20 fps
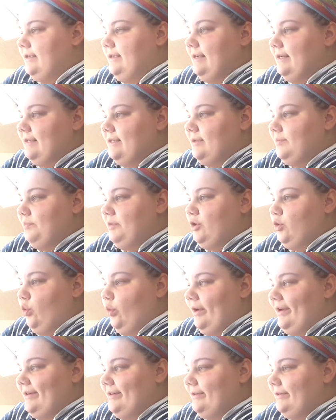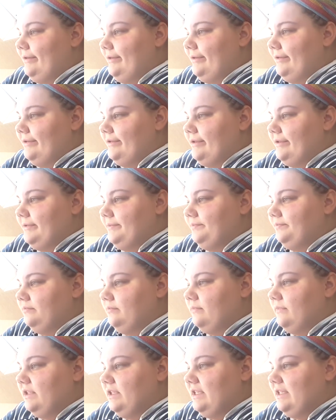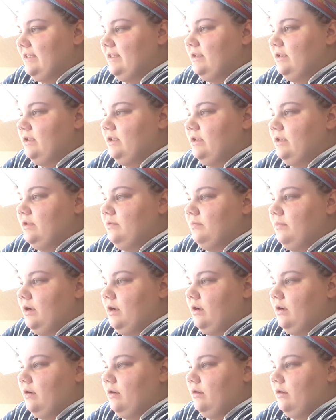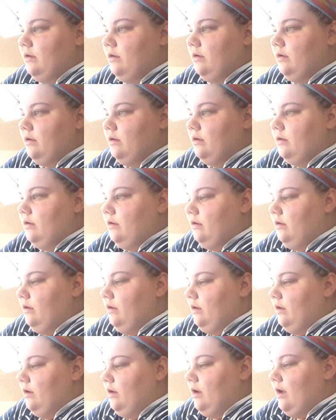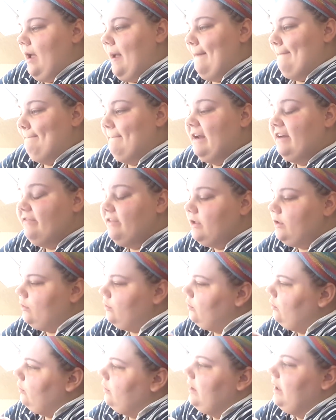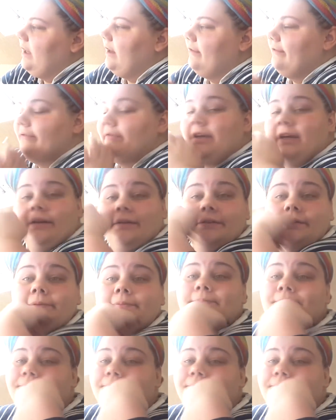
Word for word: Das bedeutet, dass ich jetzt mal äh, mein Video hochladen werde.